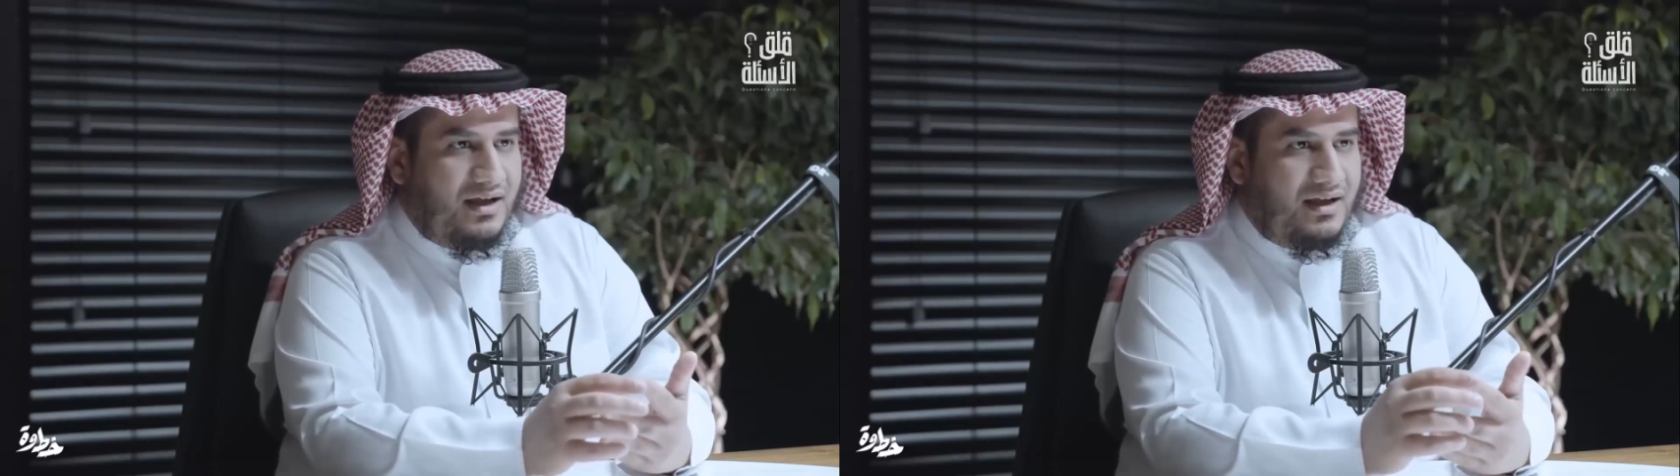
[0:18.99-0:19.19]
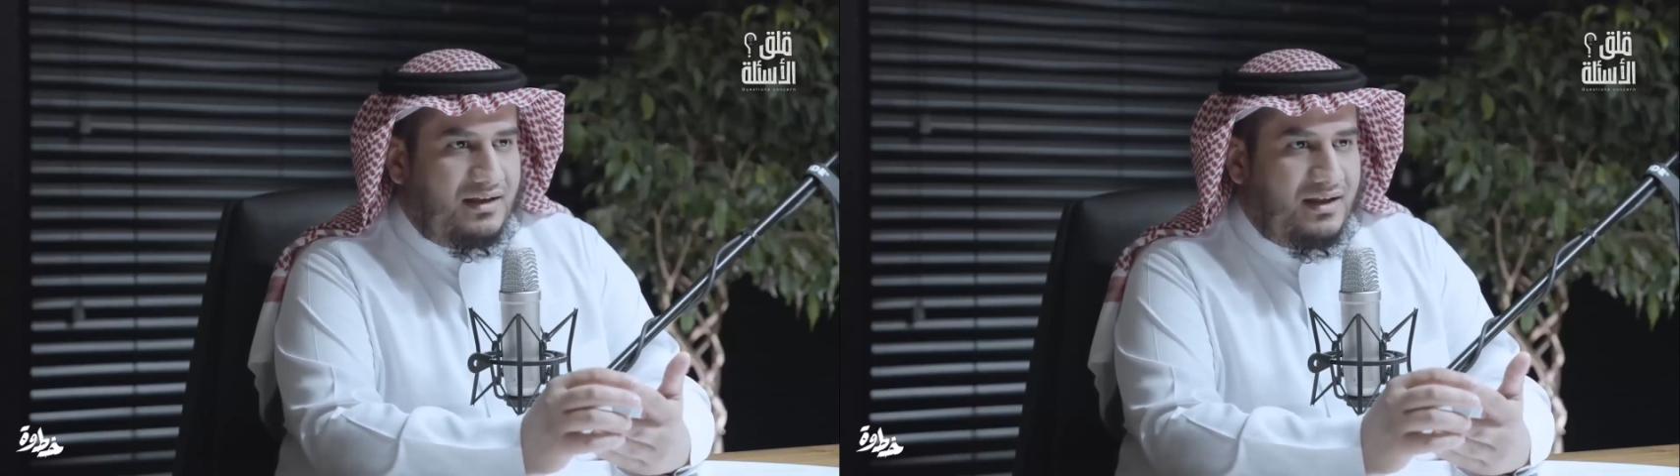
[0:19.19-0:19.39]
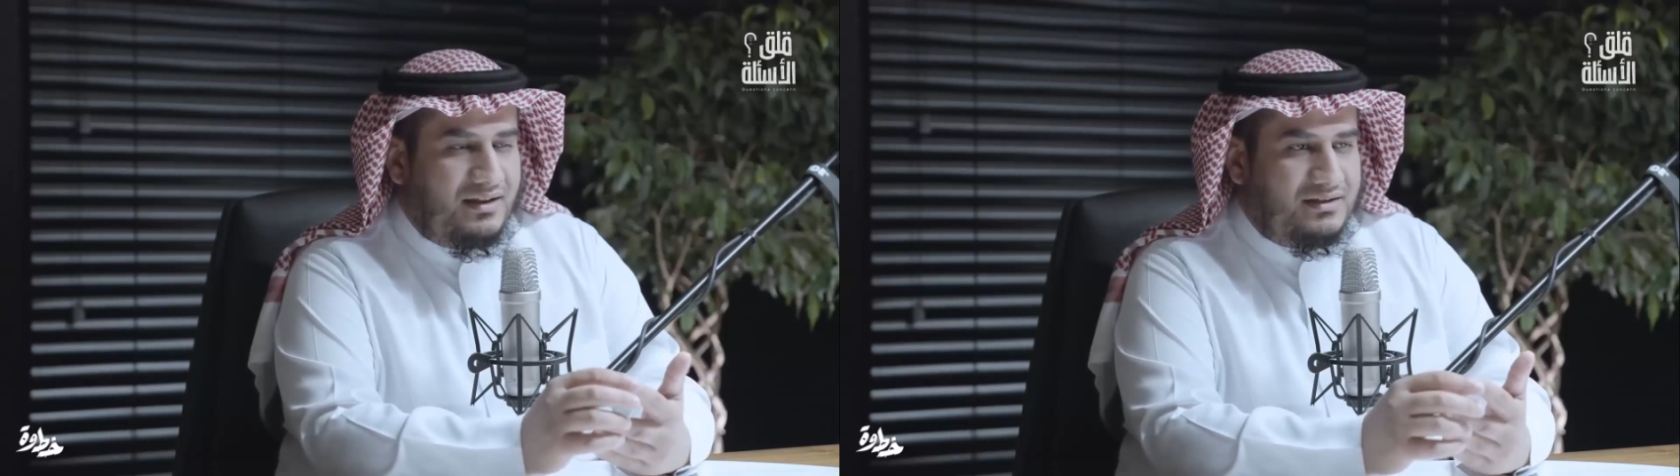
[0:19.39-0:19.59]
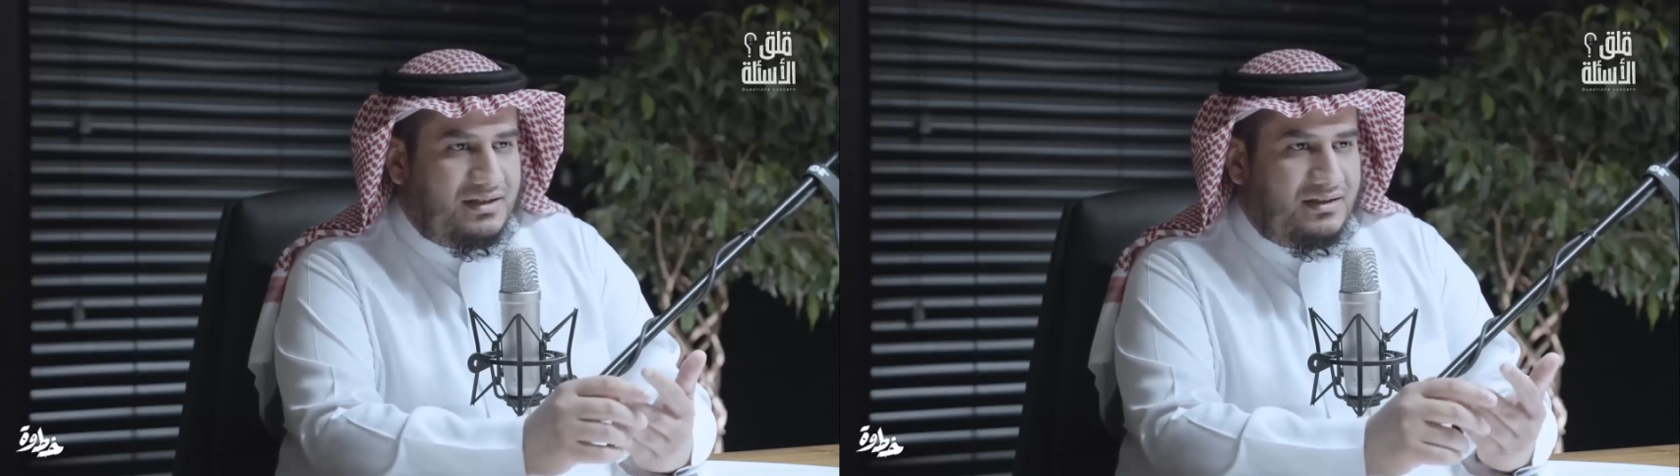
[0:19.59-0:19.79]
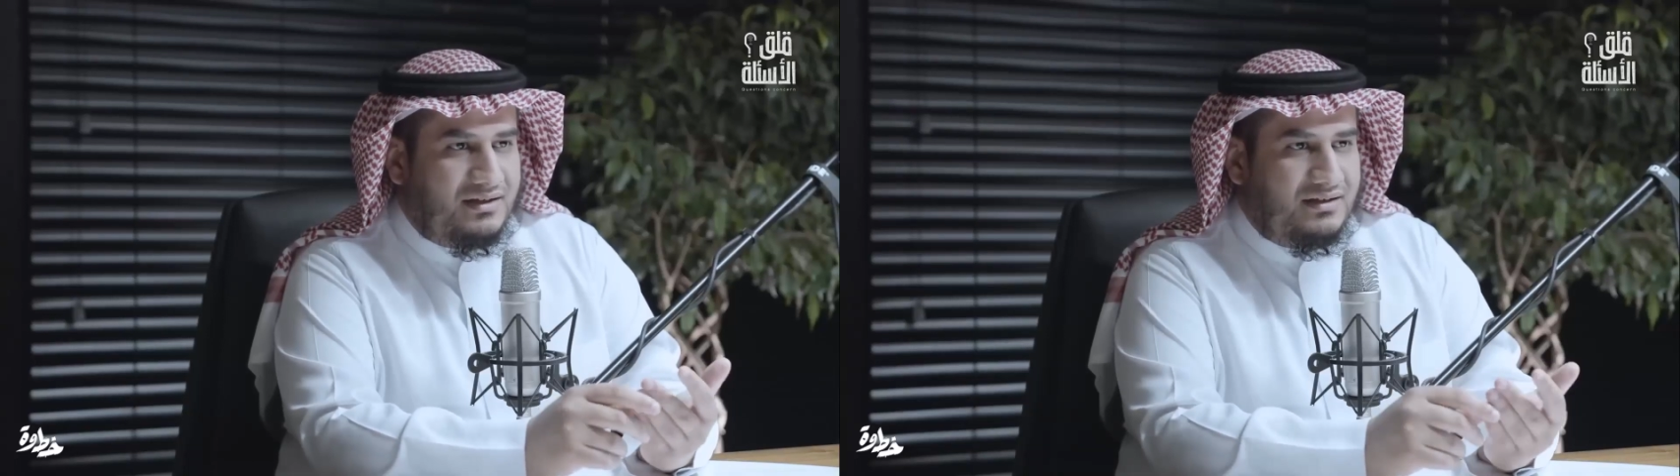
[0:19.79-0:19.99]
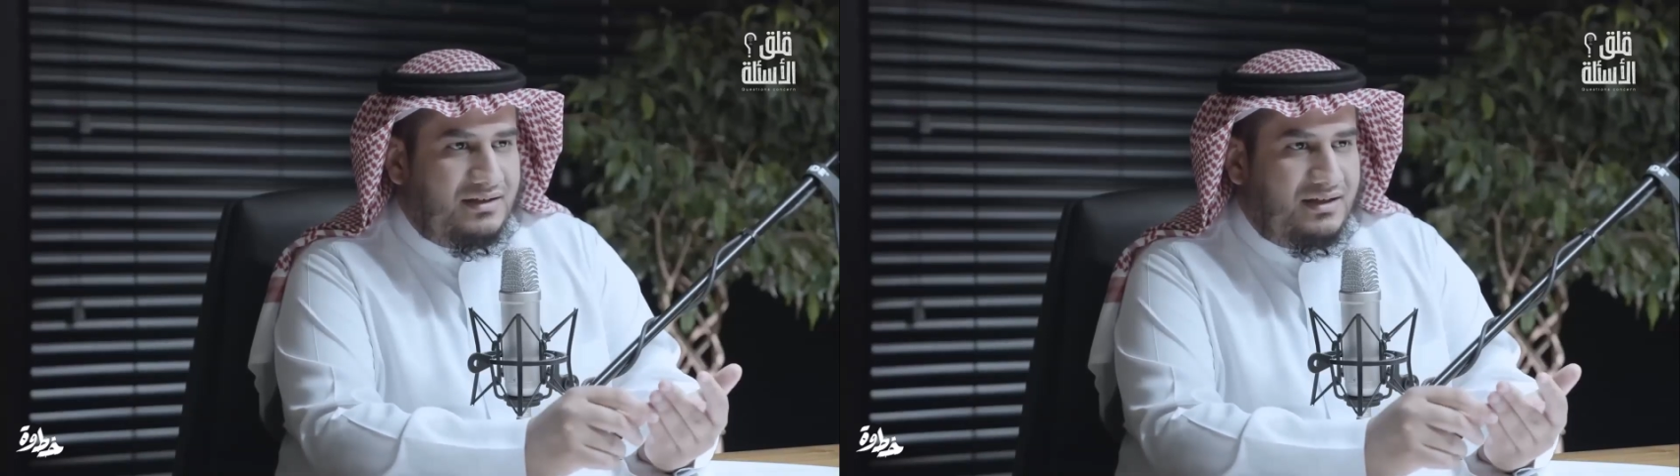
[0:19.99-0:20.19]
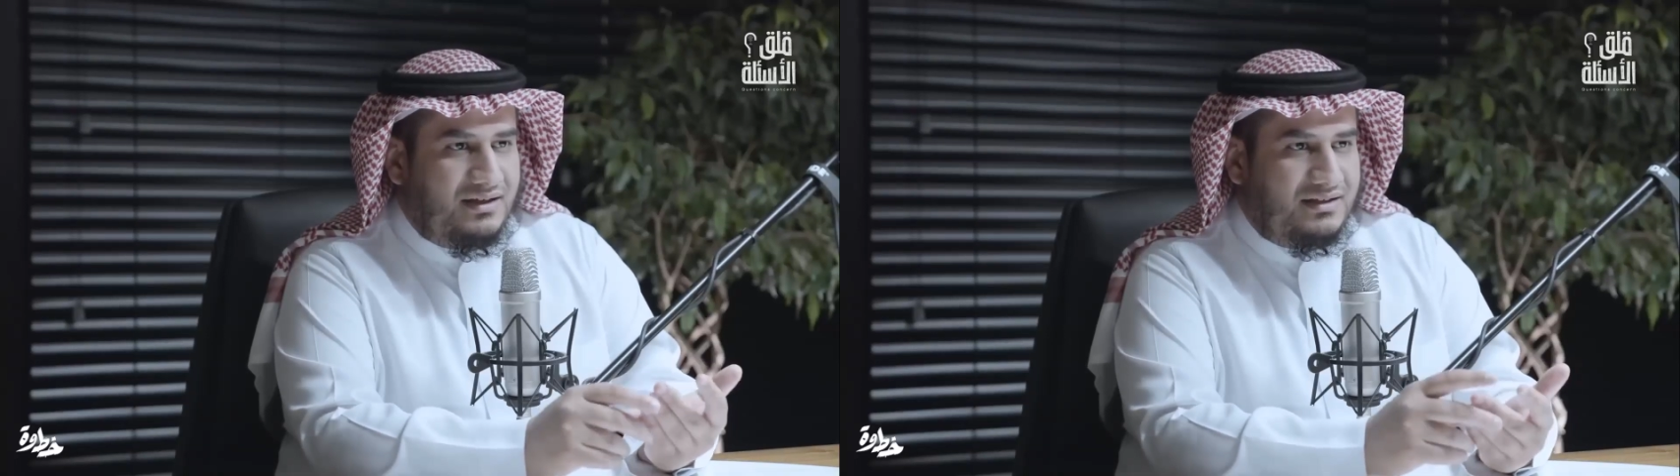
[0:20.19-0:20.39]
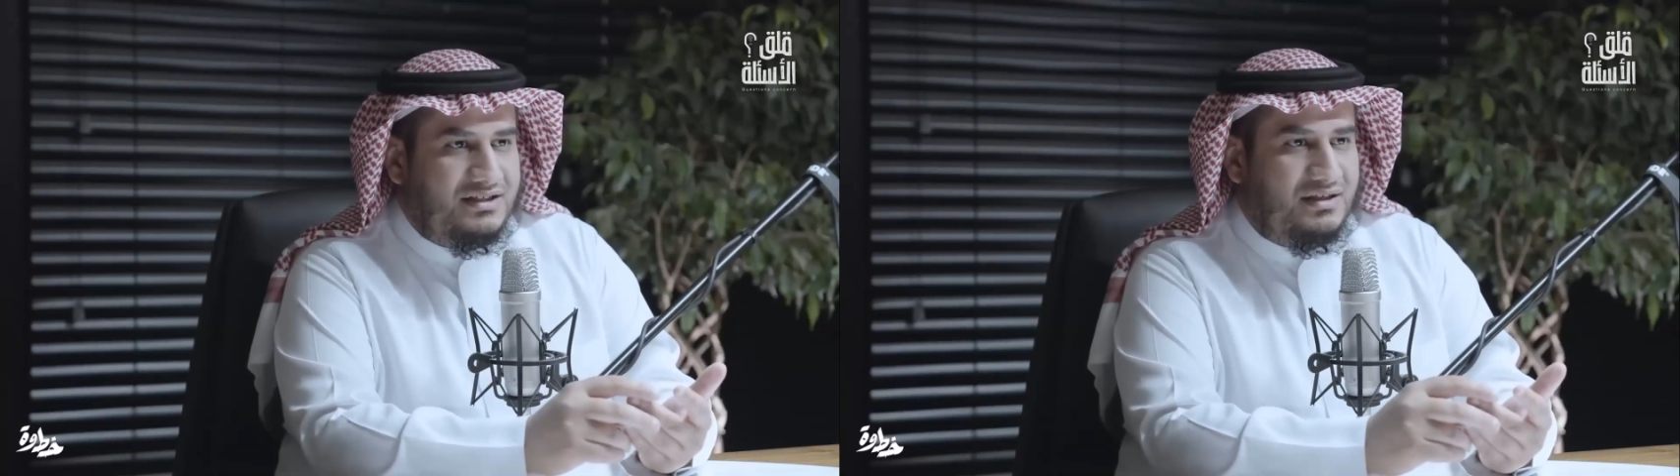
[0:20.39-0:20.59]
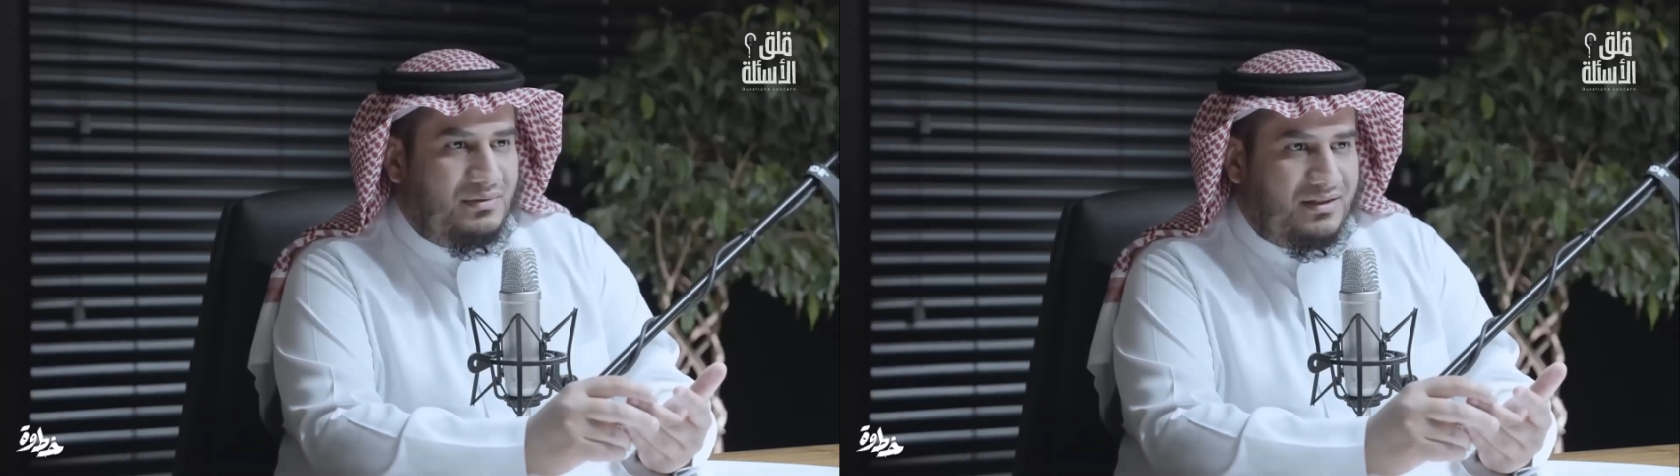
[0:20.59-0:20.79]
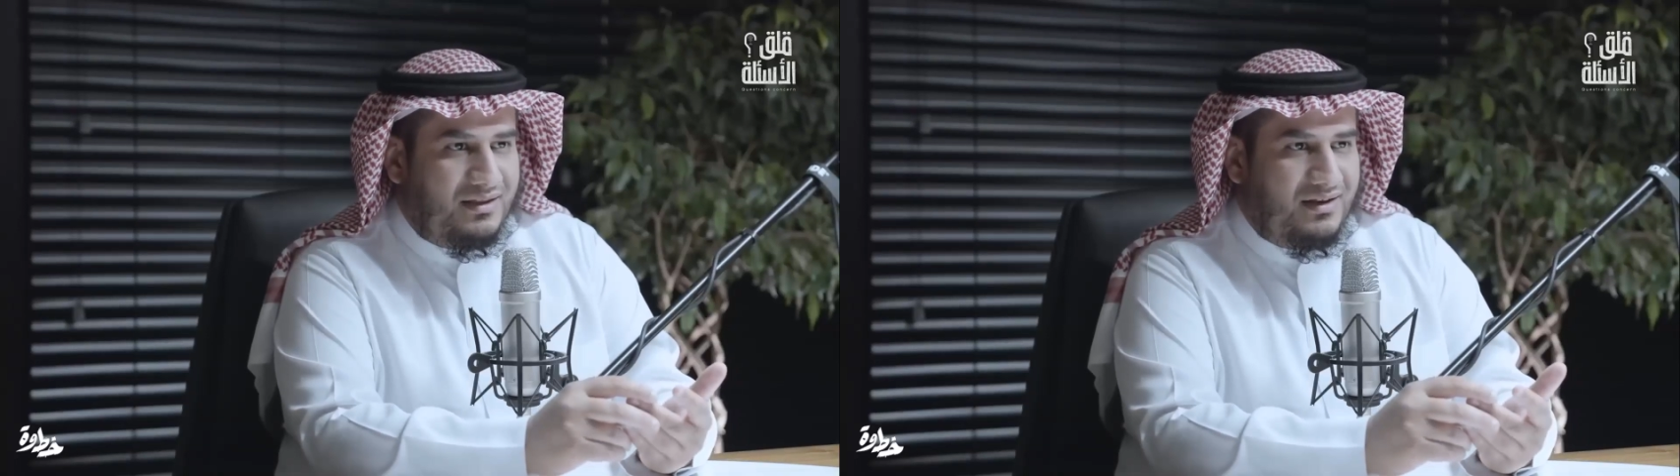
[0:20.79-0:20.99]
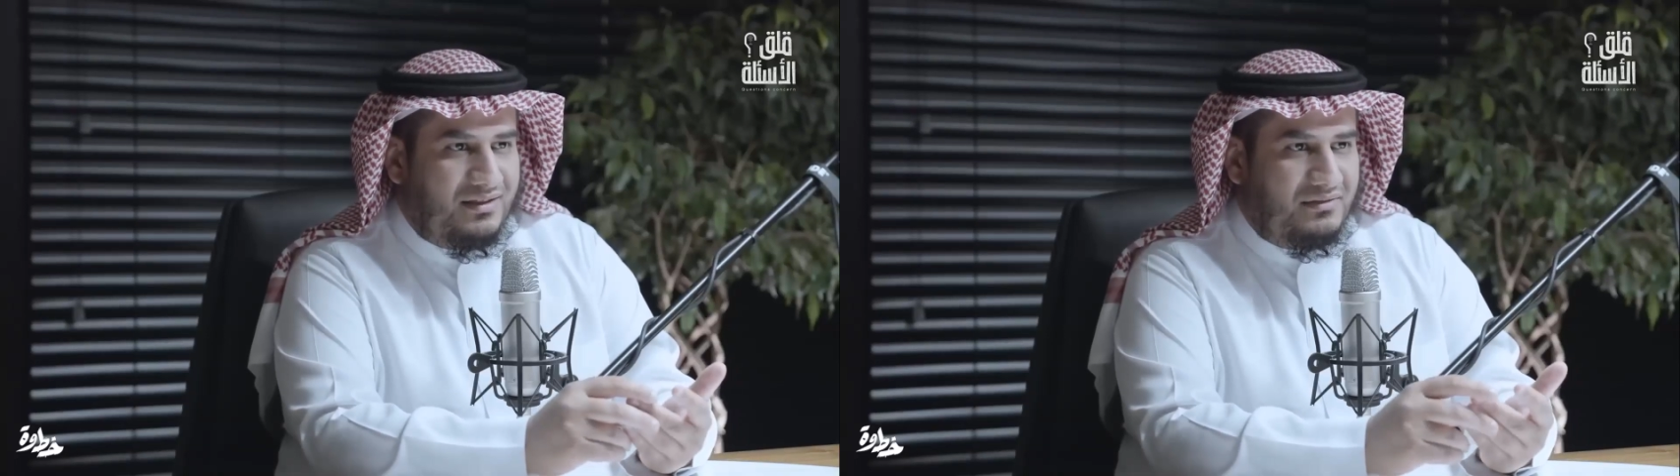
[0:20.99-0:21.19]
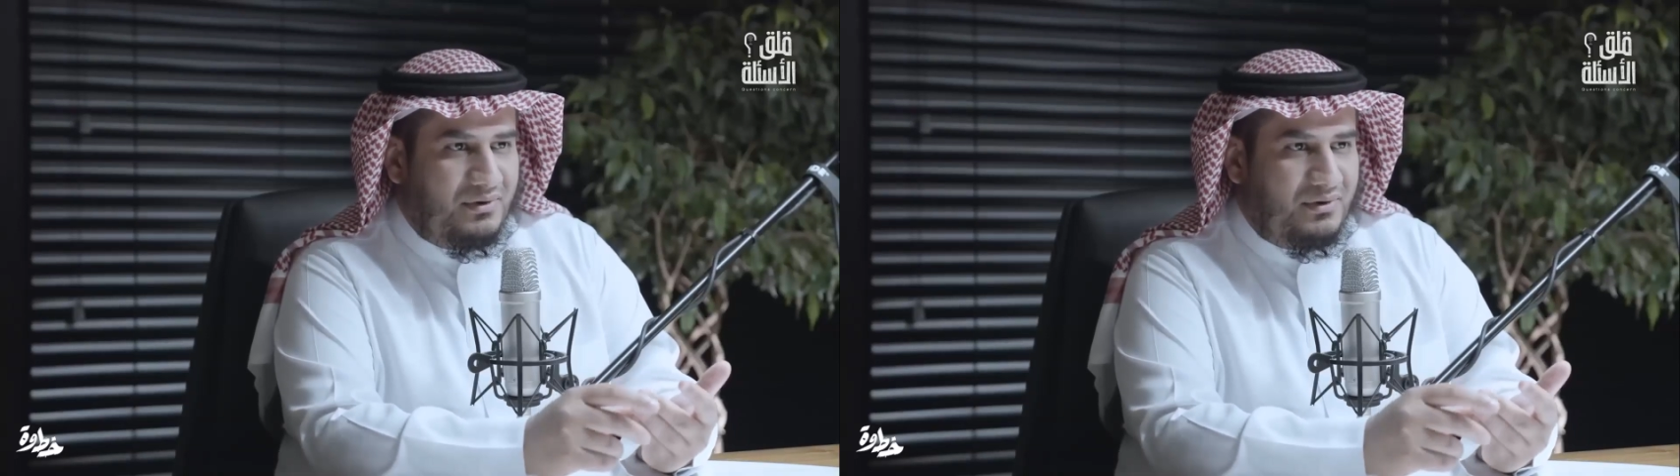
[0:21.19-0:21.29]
اعلى هذه الصداقات هي ان تجتمع الثلاث